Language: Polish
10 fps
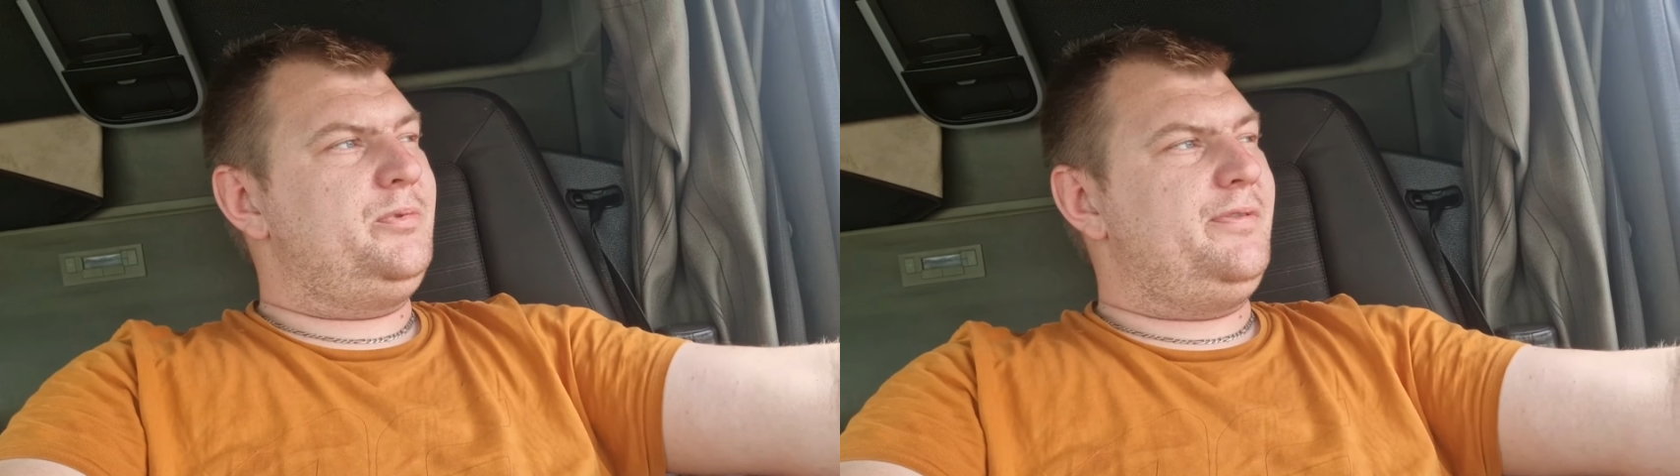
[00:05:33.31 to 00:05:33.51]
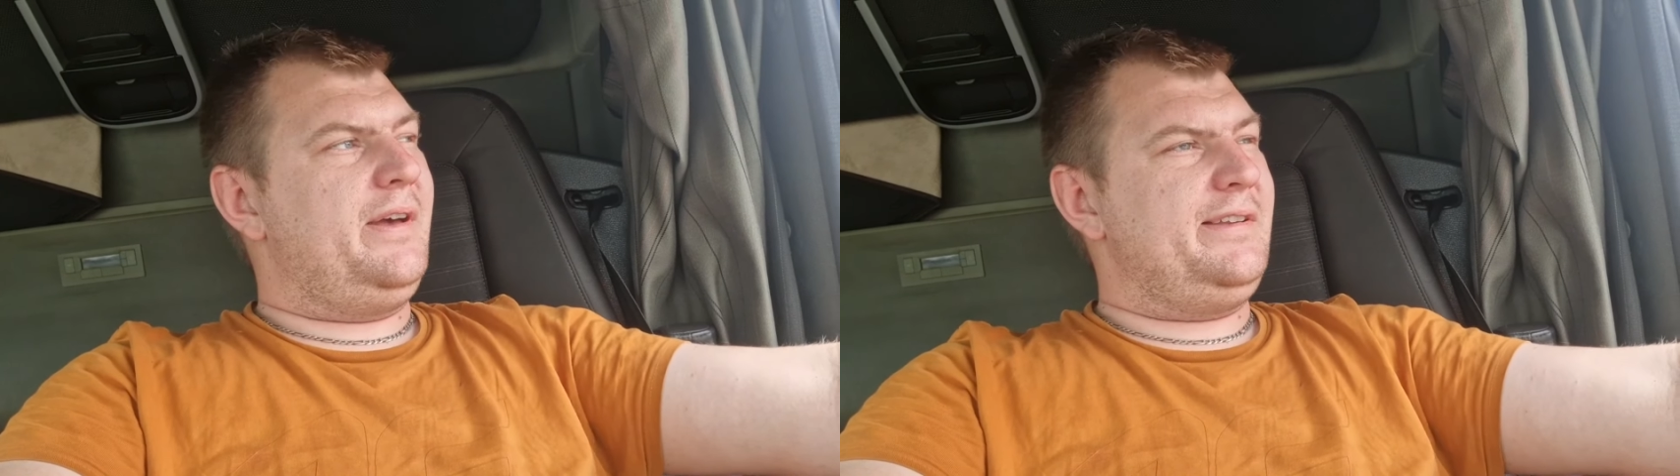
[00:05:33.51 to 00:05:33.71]

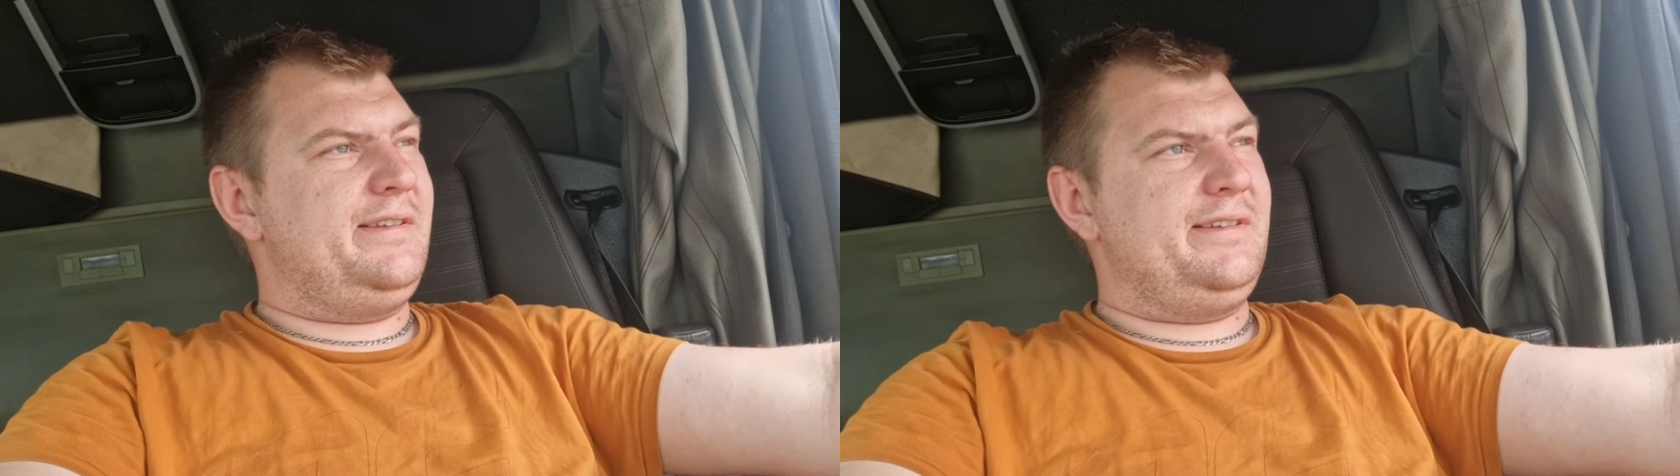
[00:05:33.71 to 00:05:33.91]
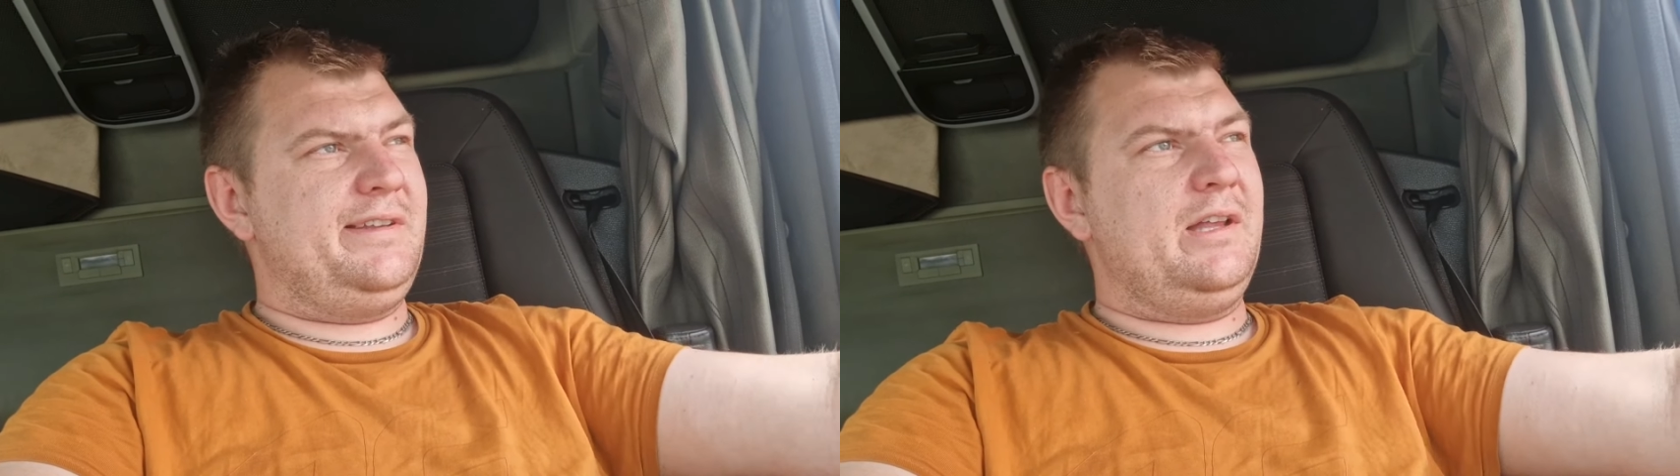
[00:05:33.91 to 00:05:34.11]
z Was
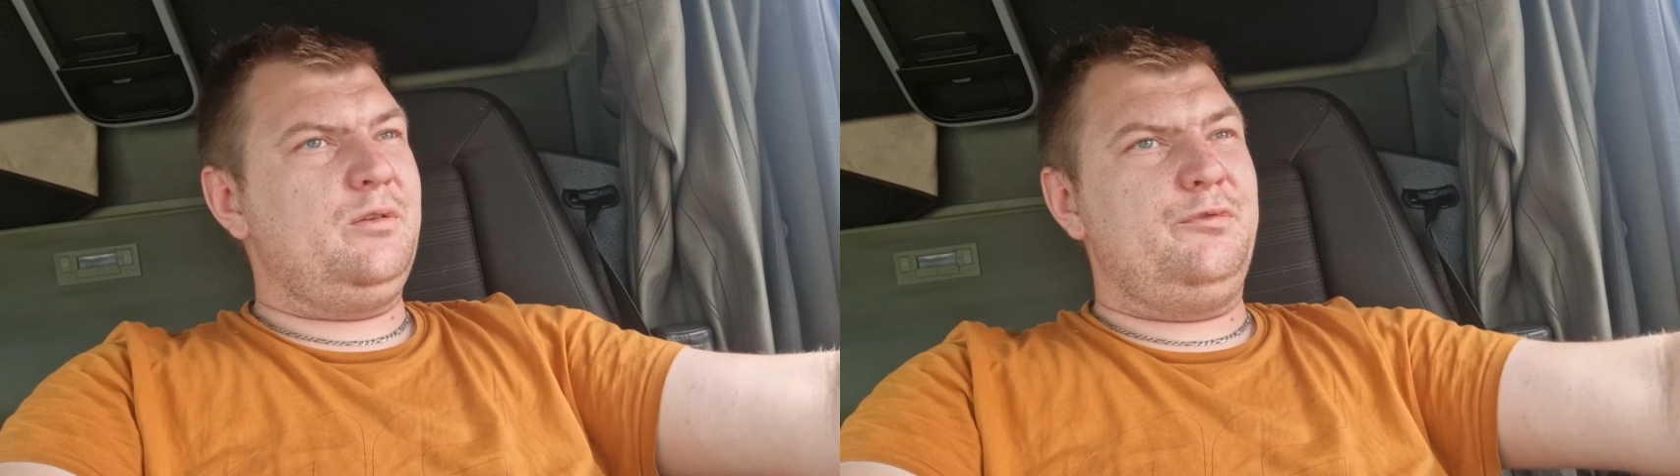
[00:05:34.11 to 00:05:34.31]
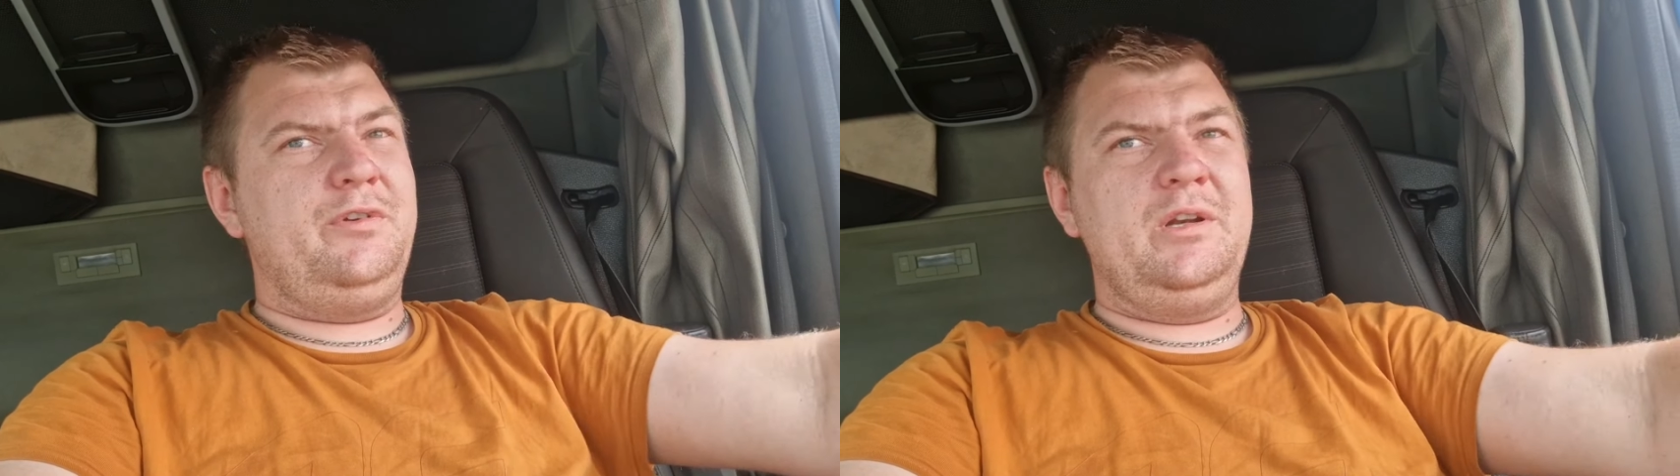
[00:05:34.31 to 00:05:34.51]
zna
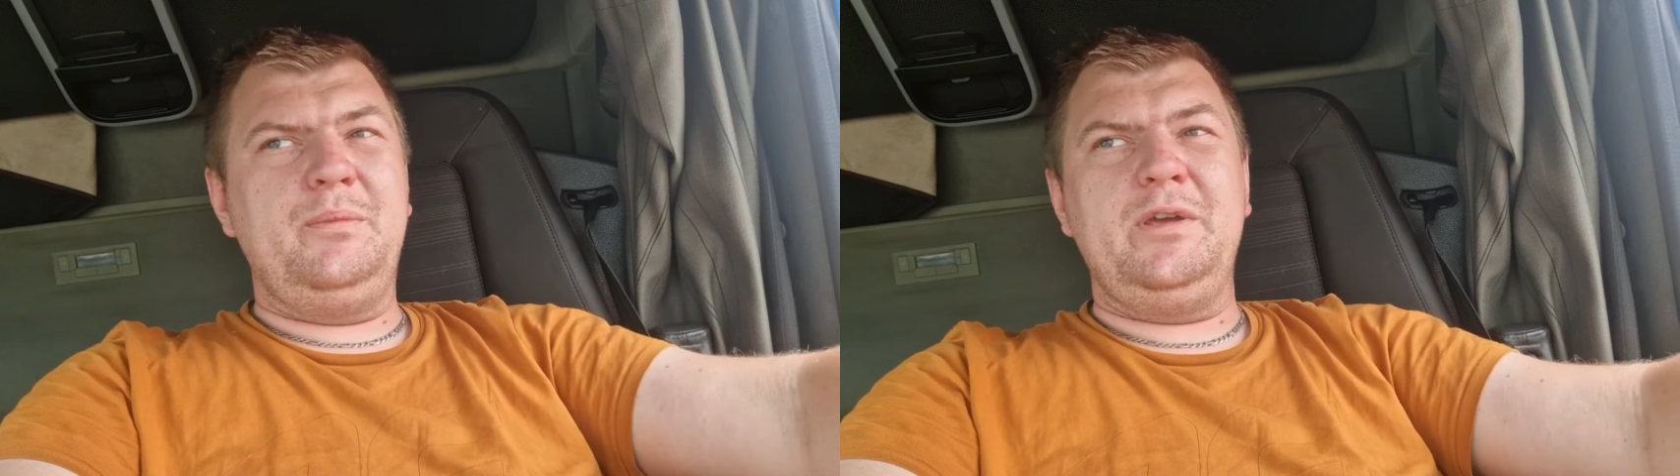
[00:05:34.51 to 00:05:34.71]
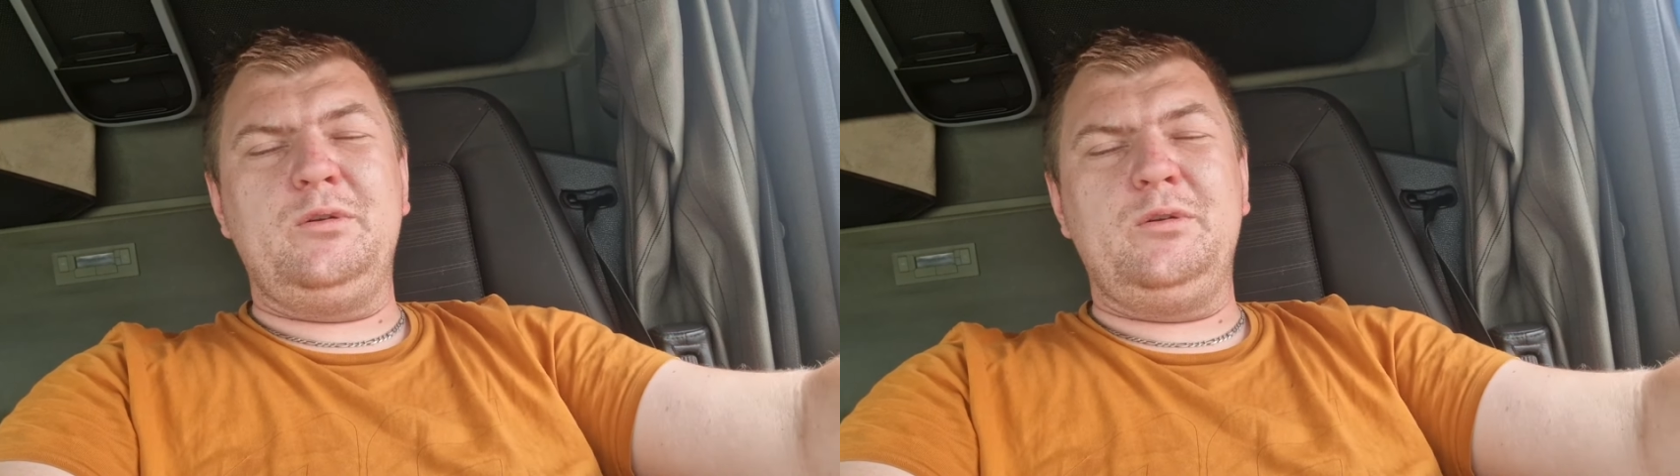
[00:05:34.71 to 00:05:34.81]
tą firmę.